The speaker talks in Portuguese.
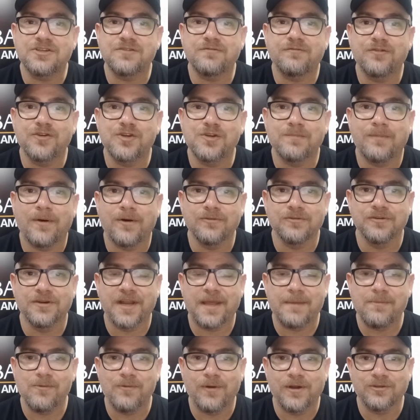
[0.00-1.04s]
de futebol do
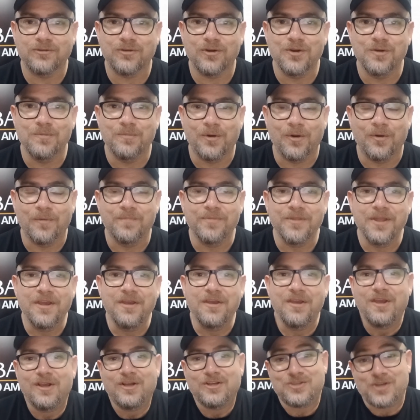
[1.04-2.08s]
Grêmio, o Antônio Brum.
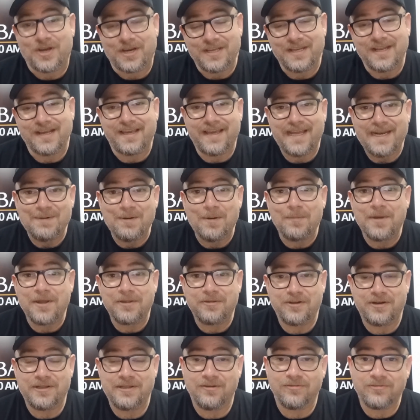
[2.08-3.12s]
Só que naquele
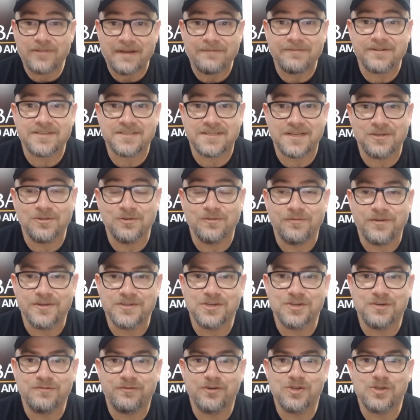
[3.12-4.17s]
momento ele não estava sendo o
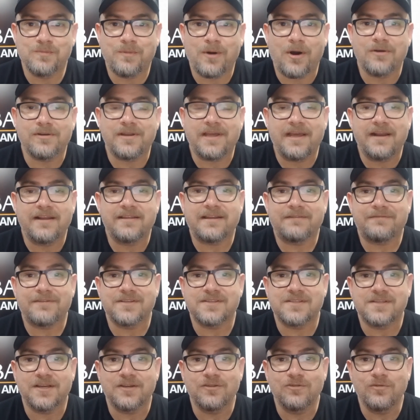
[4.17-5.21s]
vice de futebol, né? Ele estava
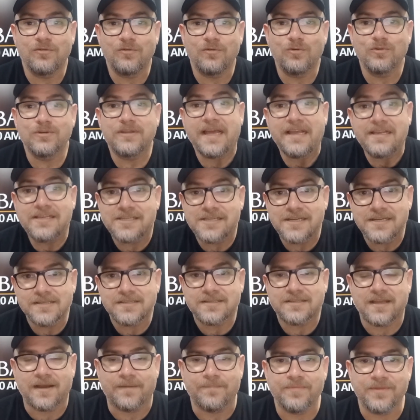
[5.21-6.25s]
sendo o
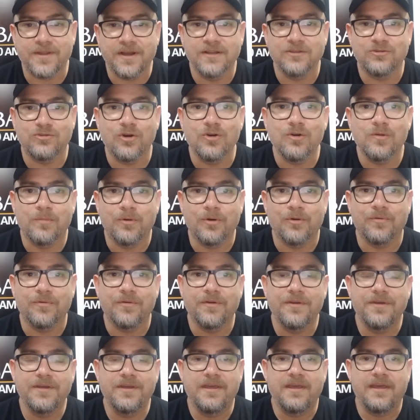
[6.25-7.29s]
dentista Antônio Brum.
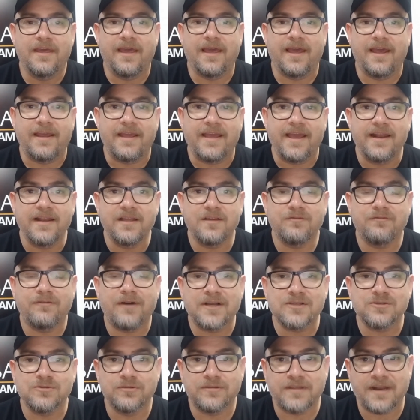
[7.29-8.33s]
É, e ele que
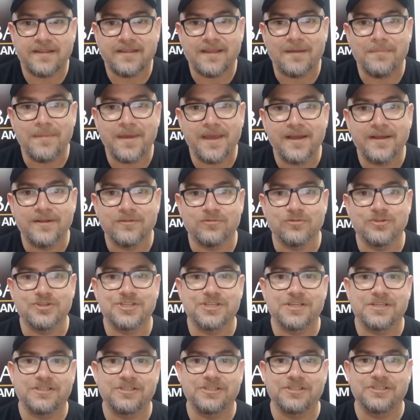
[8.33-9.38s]
faz o tratamento
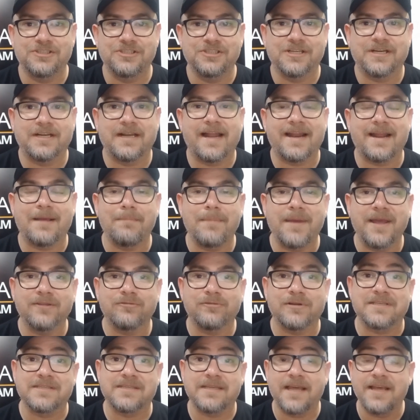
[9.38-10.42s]
de, de, de,
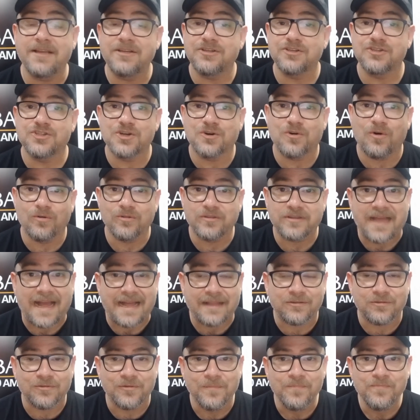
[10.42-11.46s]
clareamento, as lentes de
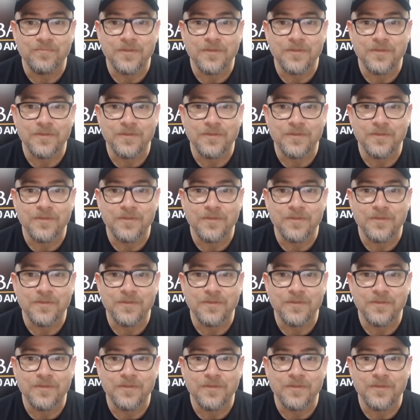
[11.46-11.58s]
contato